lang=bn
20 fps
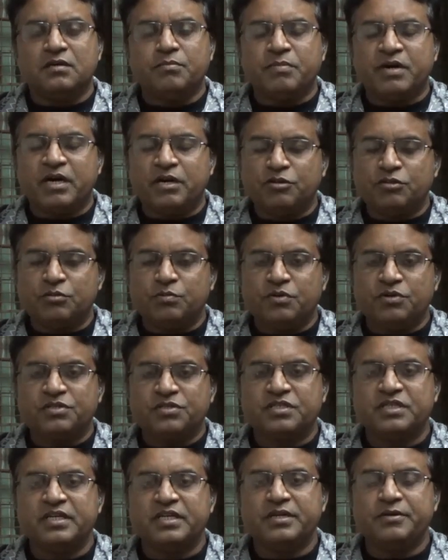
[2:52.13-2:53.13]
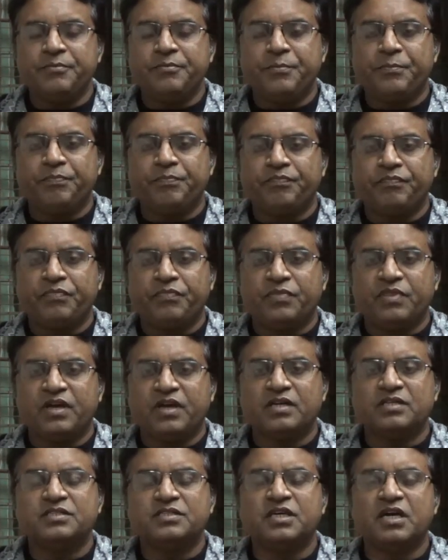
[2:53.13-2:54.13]
ভারতবর্ষে
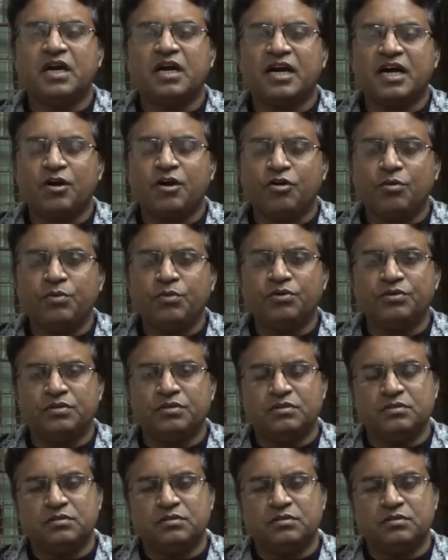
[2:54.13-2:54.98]
তার যে আগমন